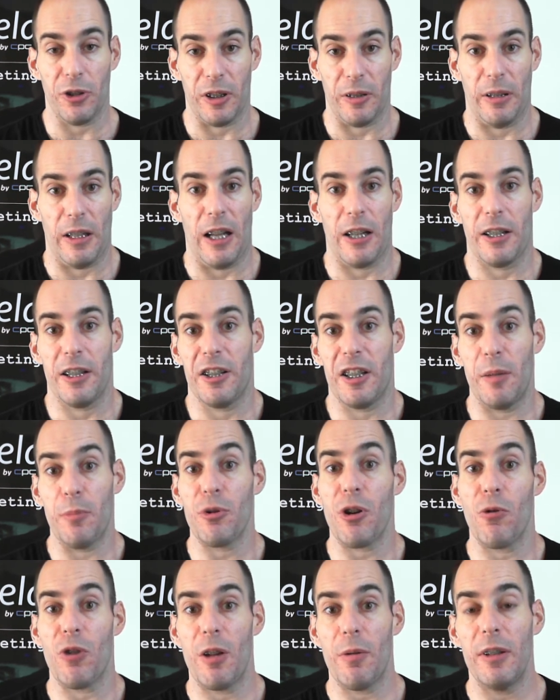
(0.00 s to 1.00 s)
Si asistimos
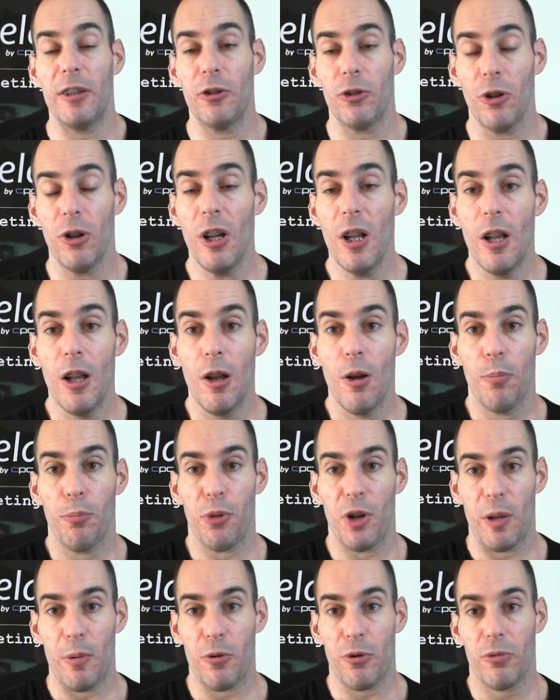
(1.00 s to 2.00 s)
a un evento,
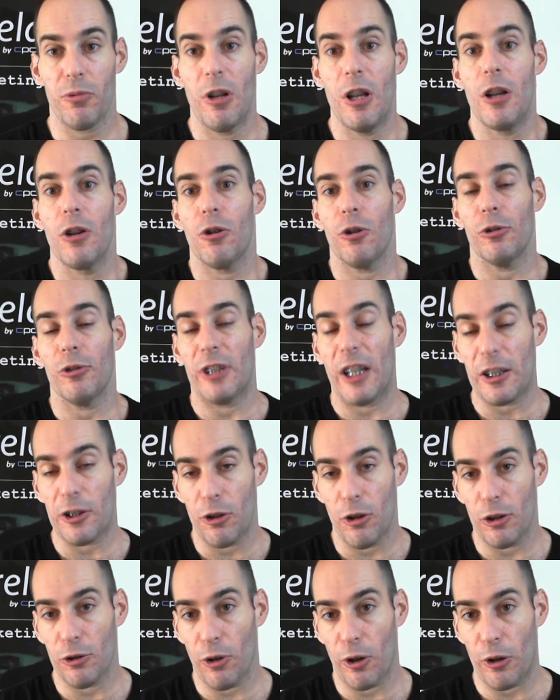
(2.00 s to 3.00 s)
podemos
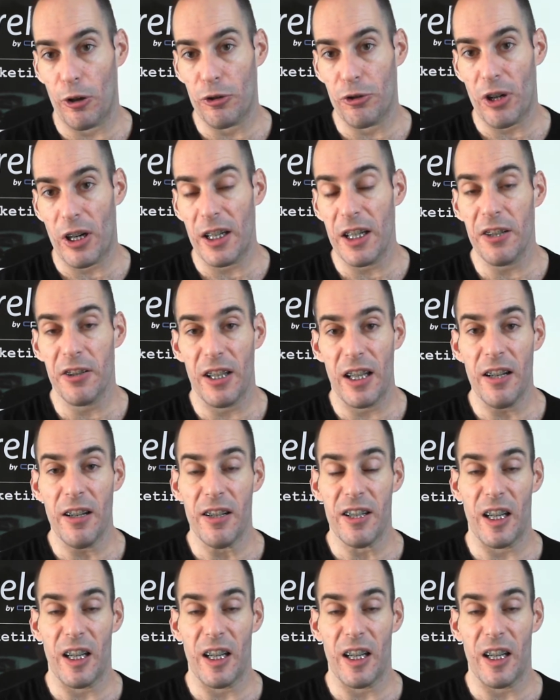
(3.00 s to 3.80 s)
contárselo a toda nuestra lista.